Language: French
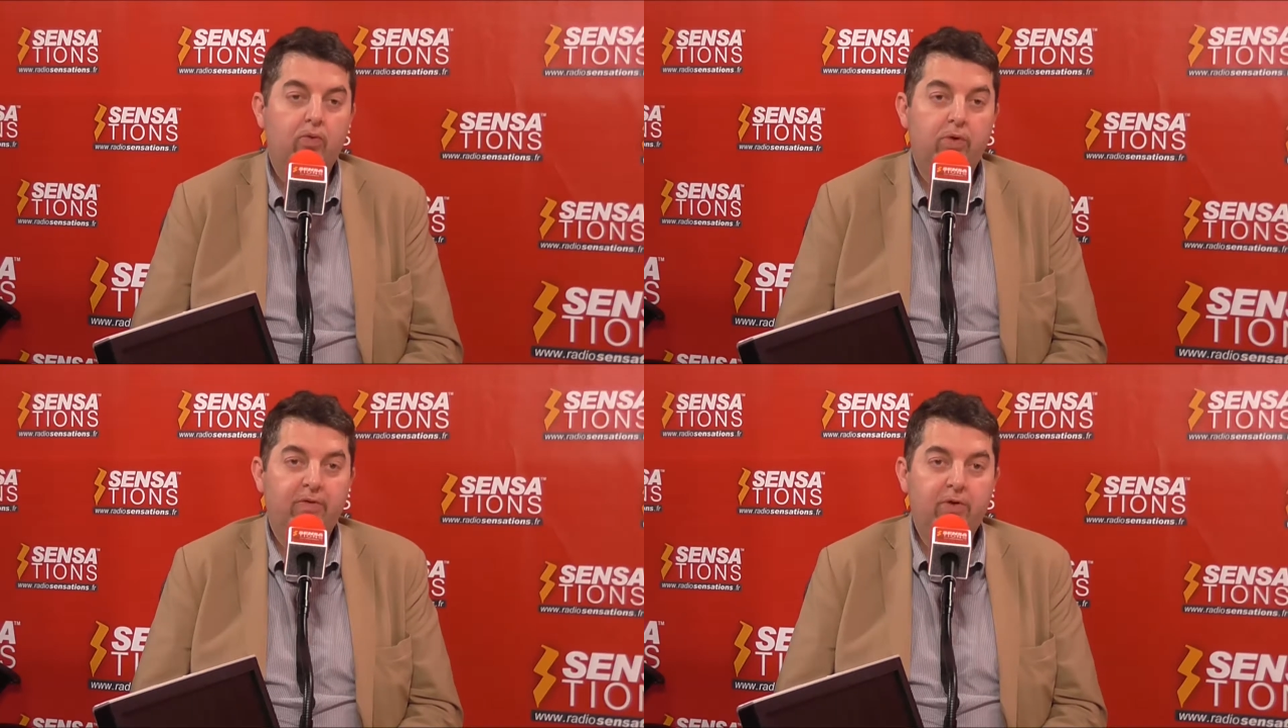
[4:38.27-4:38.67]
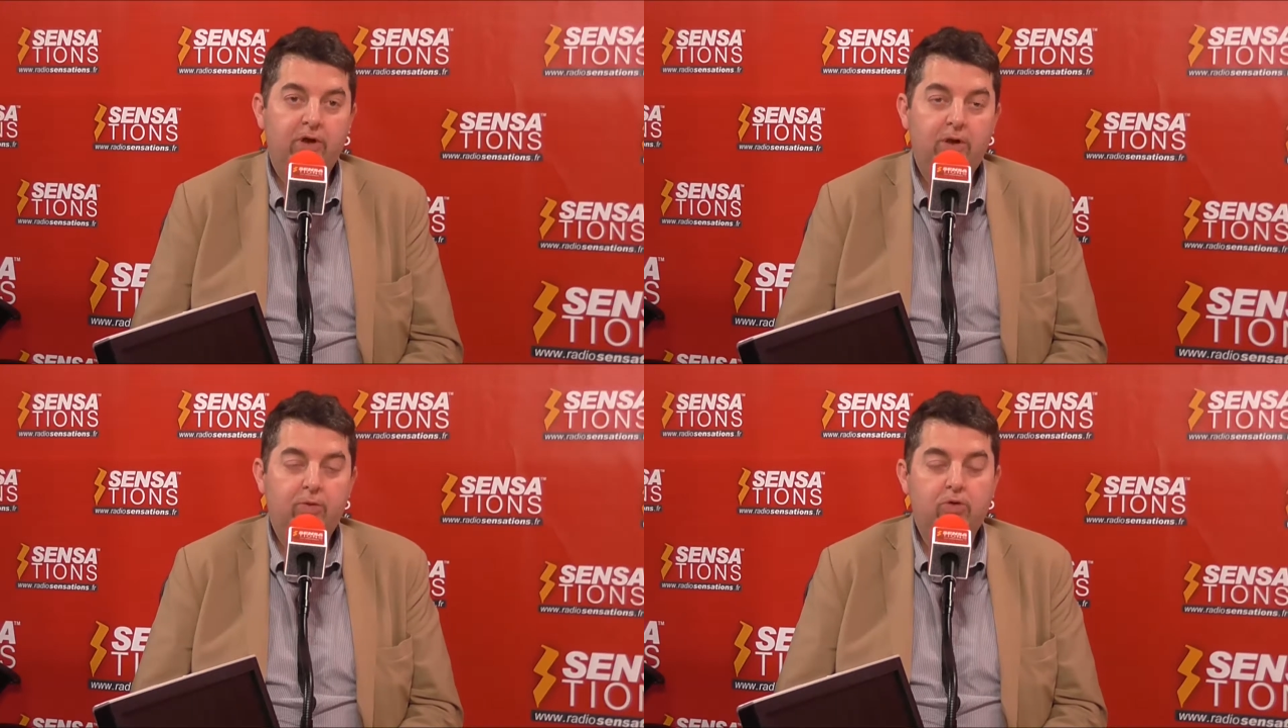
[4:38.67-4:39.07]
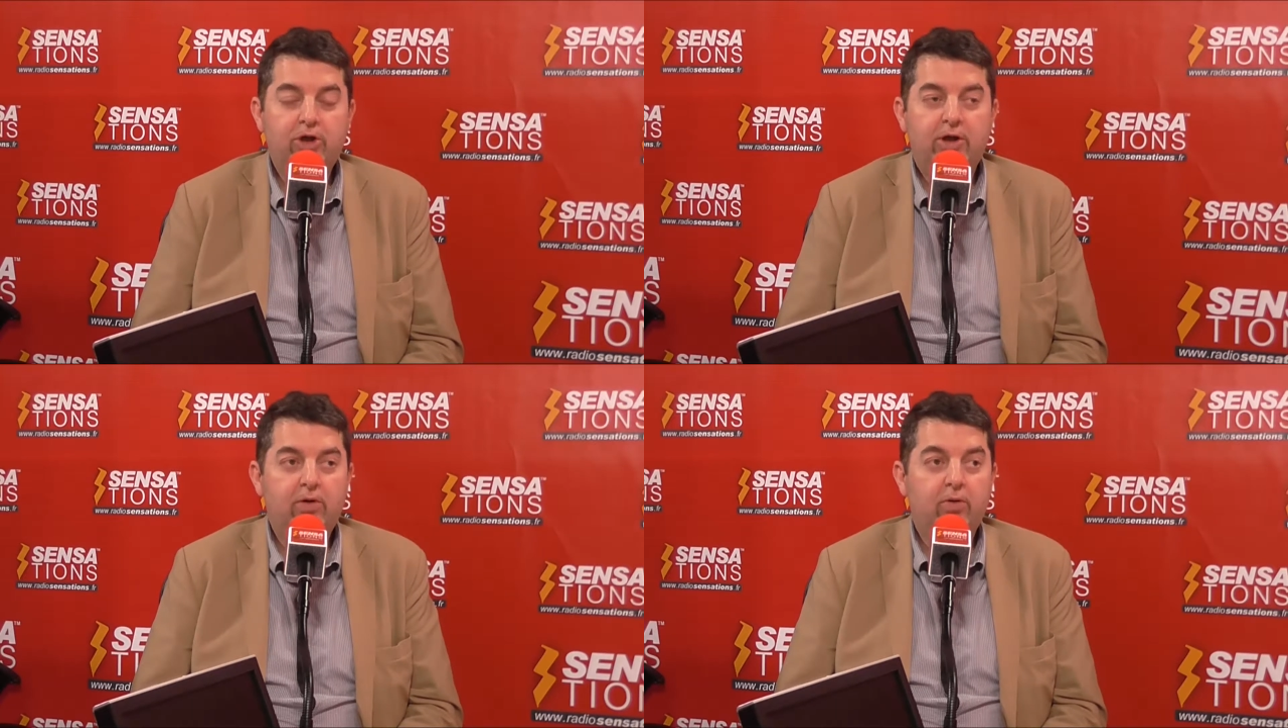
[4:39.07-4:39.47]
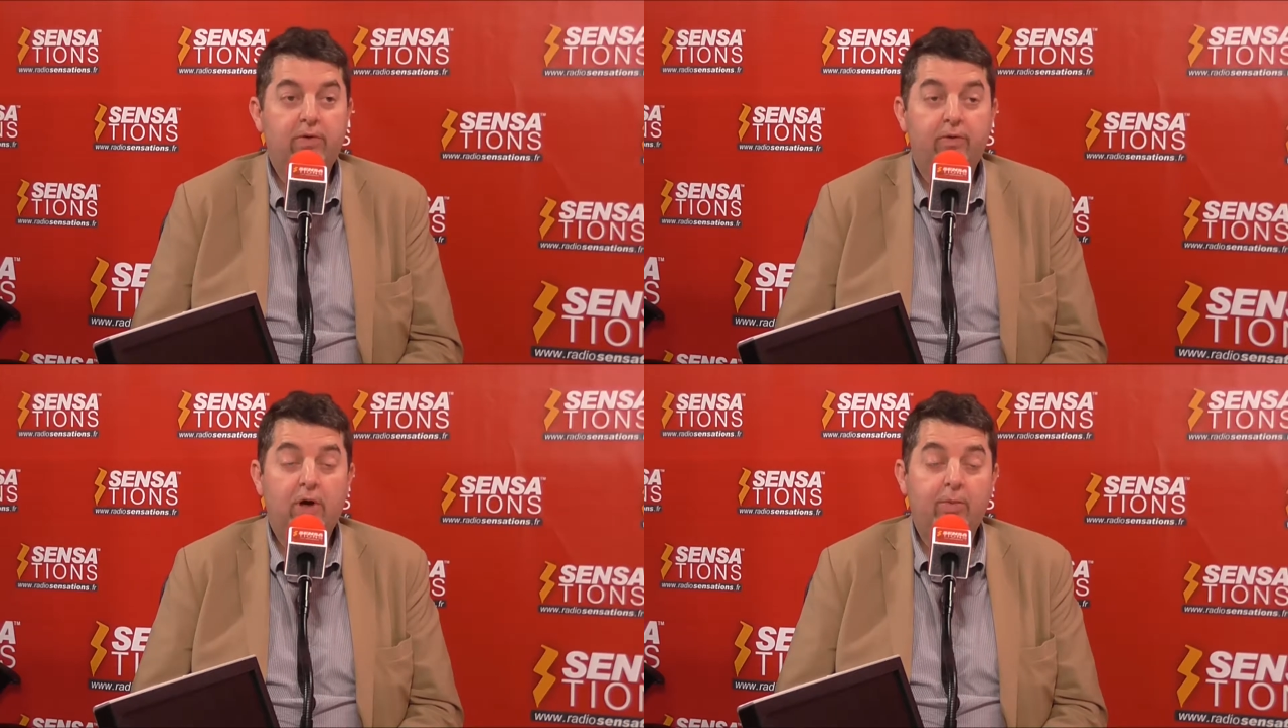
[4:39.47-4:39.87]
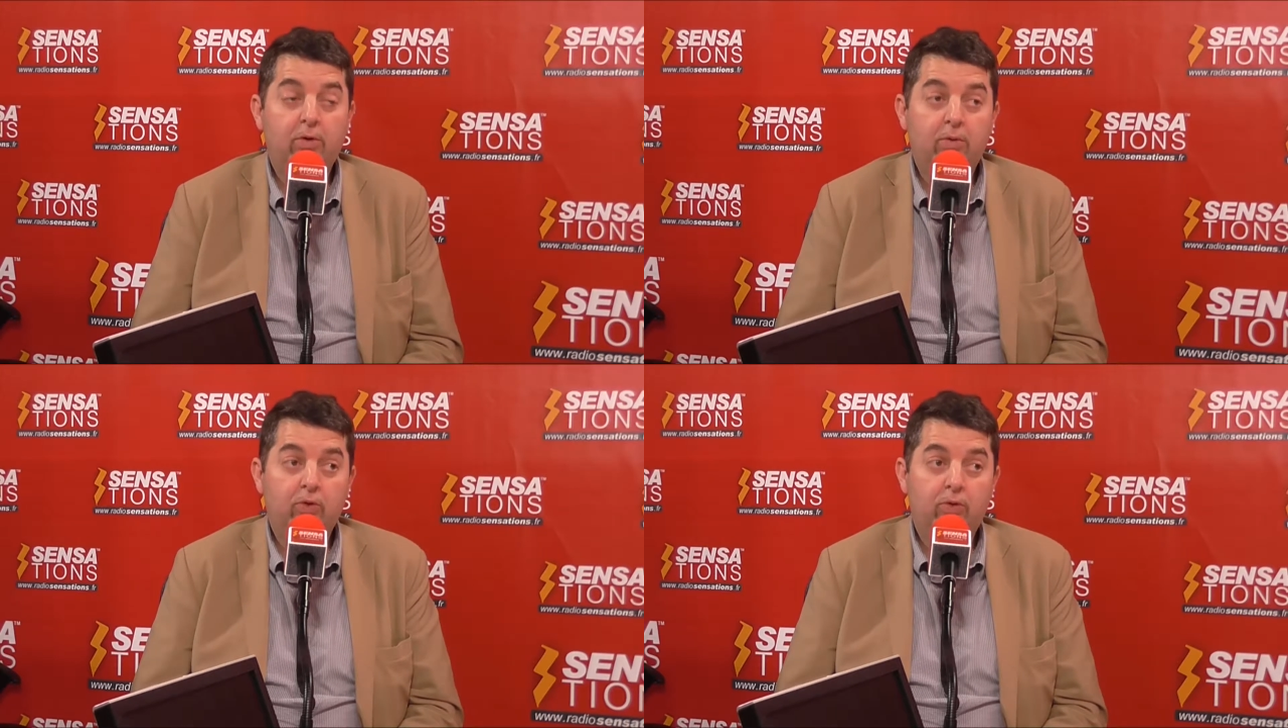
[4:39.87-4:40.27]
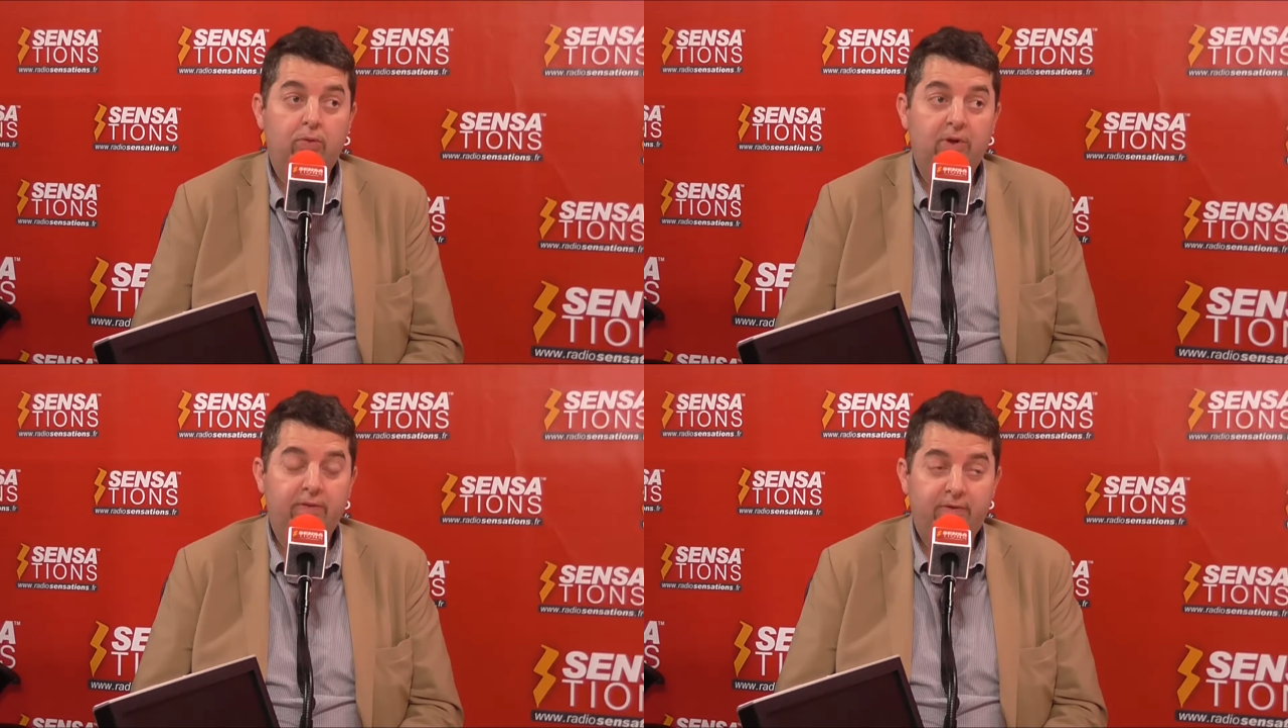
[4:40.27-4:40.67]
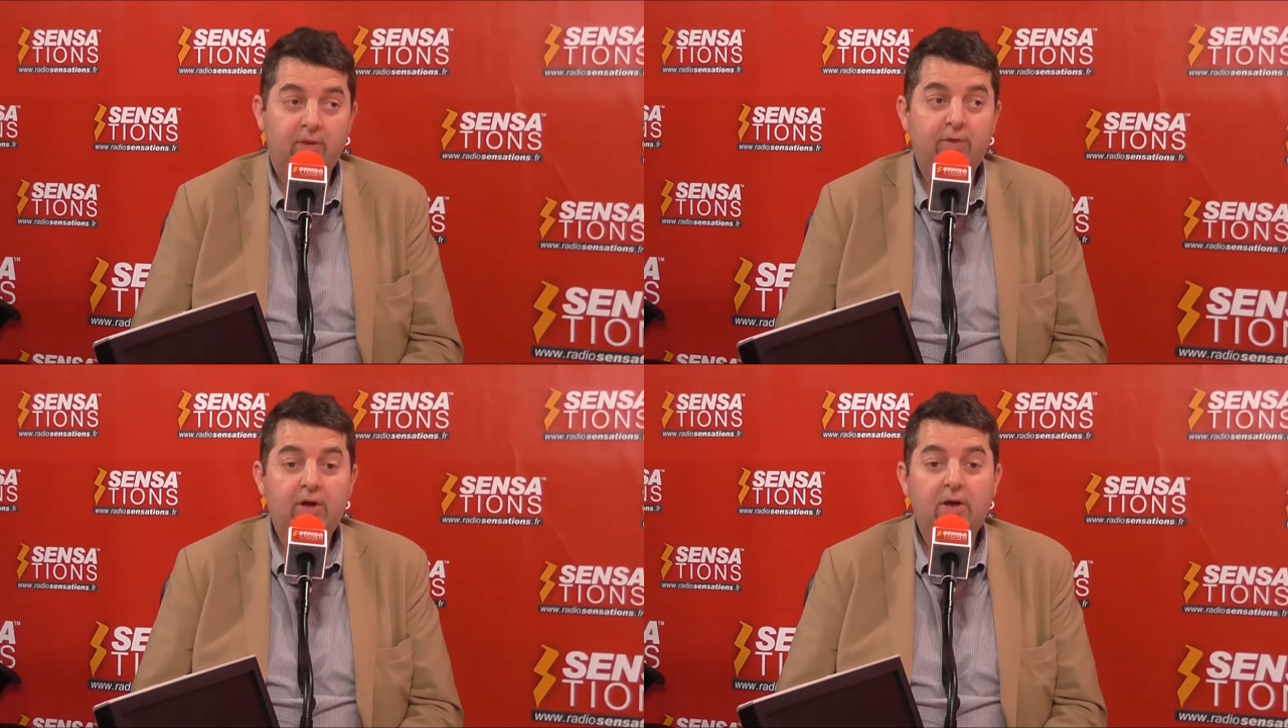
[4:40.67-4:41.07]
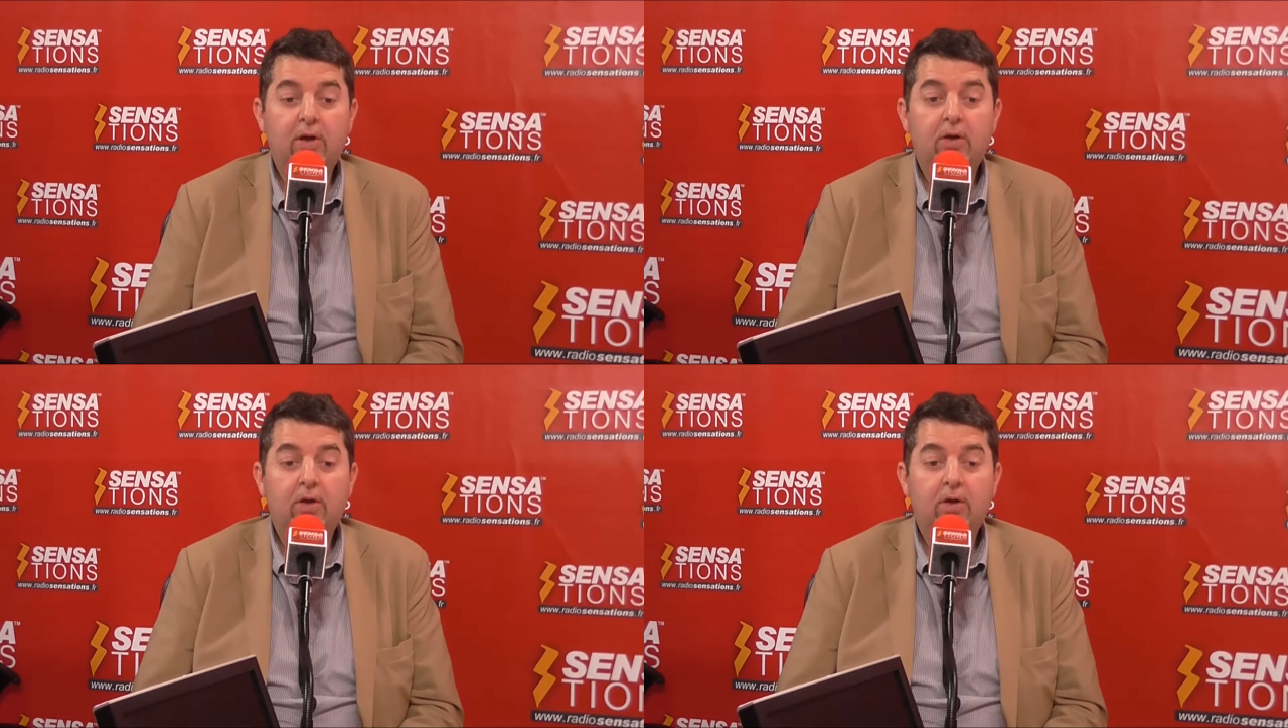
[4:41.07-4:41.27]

vous avez une typologie de clients qui va vouloir absolument une cuisine fermée